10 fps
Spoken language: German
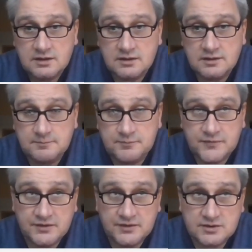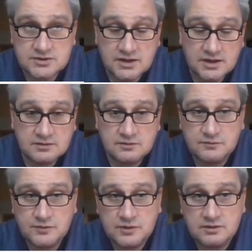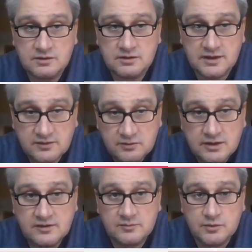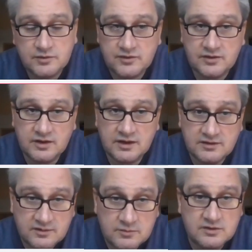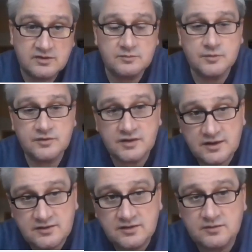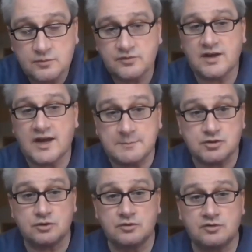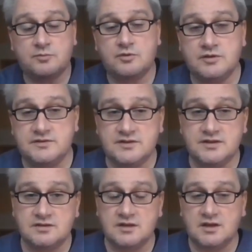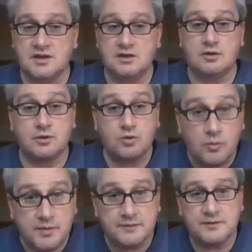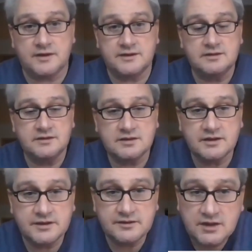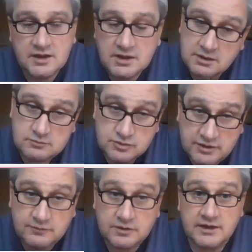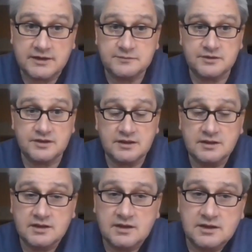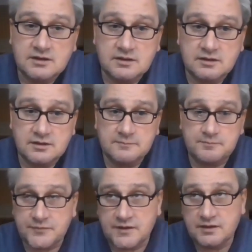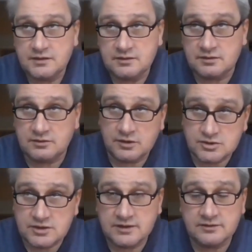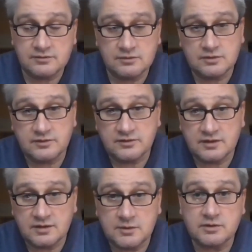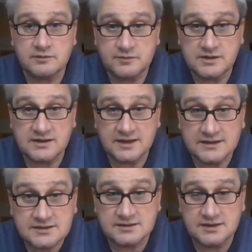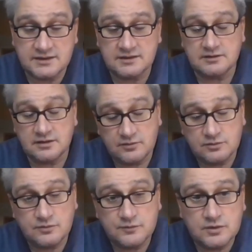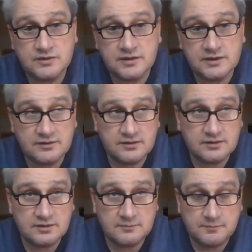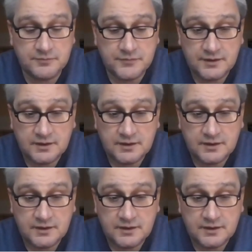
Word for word: ähm, das Erstarken von Nationalismus, Antisemitismus, Rassismus, Abschottungspolitik, Europafeindlichkeit, Stichwort AfD, ähm, in Deutschland und aber auch in vielen anderen Ländern dazu geführt hat, ähm,